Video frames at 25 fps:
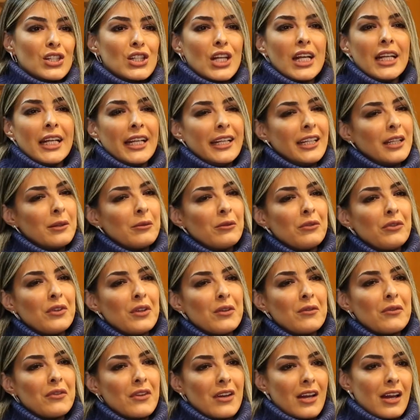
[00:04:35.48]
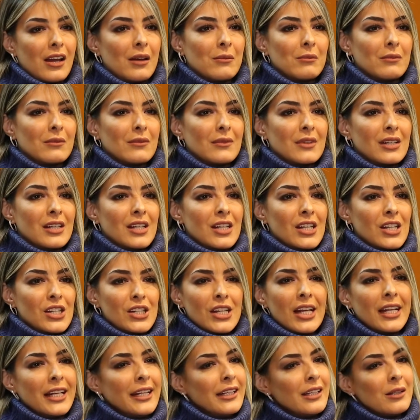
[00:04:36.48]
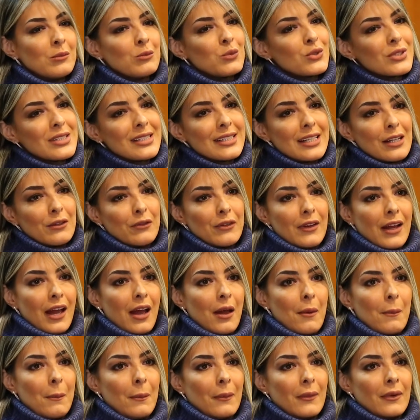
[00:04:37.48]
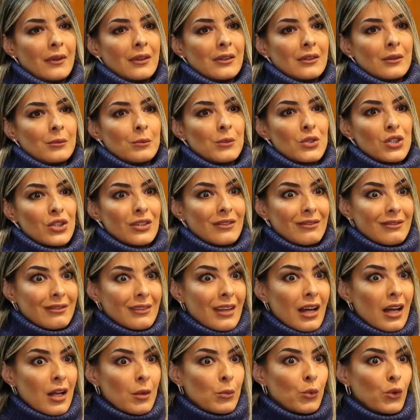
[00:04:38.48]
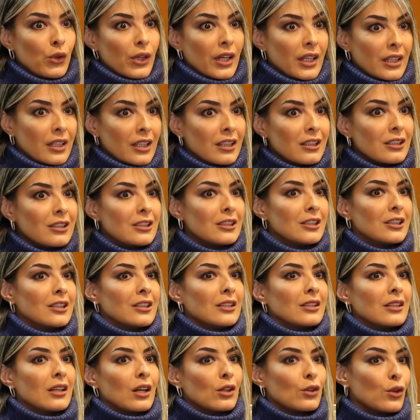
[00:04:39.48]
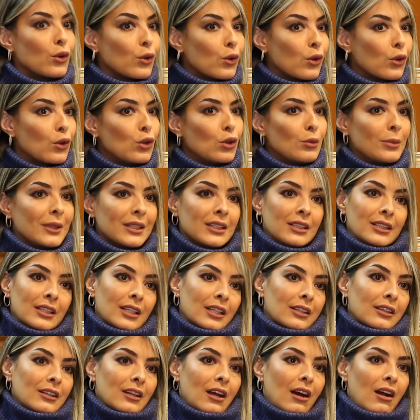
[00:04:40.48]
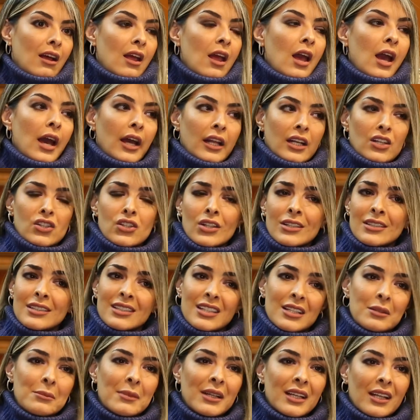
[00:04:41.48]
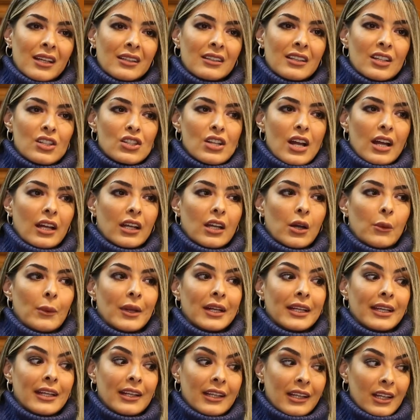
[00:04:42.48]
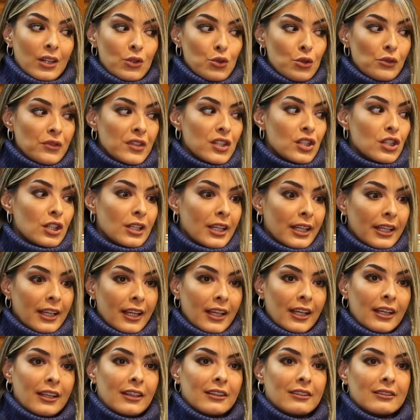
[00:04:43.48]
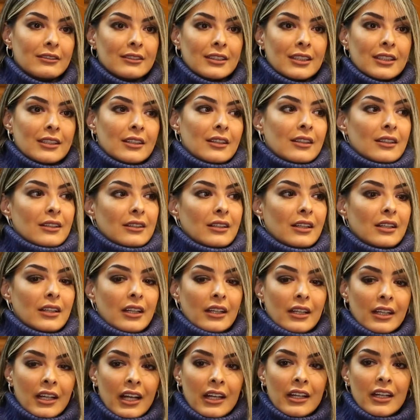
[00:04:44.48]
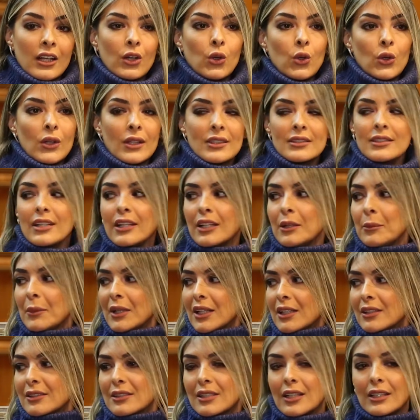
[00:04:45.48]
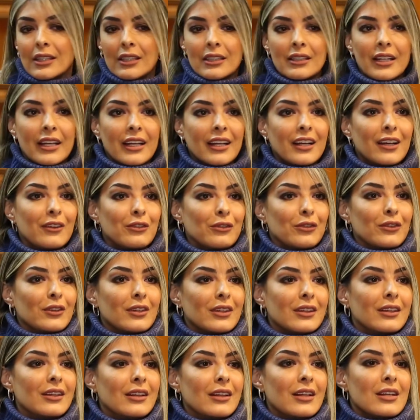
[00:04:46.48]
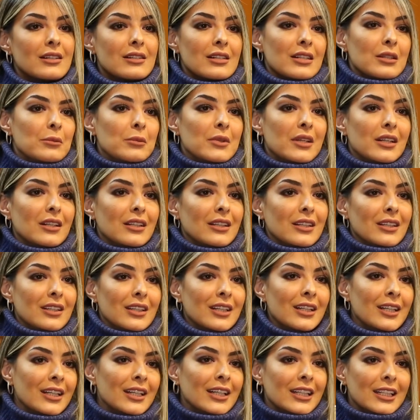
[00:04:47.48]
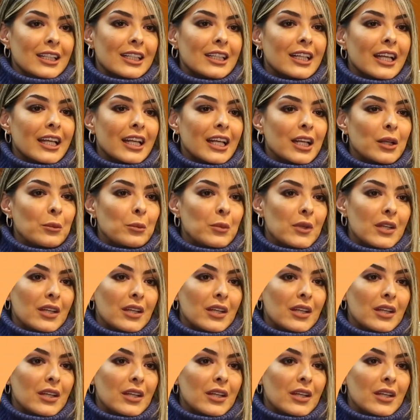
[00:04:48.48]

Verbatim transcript: شحال عندنا من فيلم في العام شحال عندنا مسلسل في العام باش نضاربوا يعني نقدروا نقتلوا بعضياتنا انا شخصيا ما كنديرش هكا ولكن كنشوف هادشي هذا كاين يعني انا كناكل العصا غير من العصا اللي دايره في الناس اللي بي اللي, اللي دايرين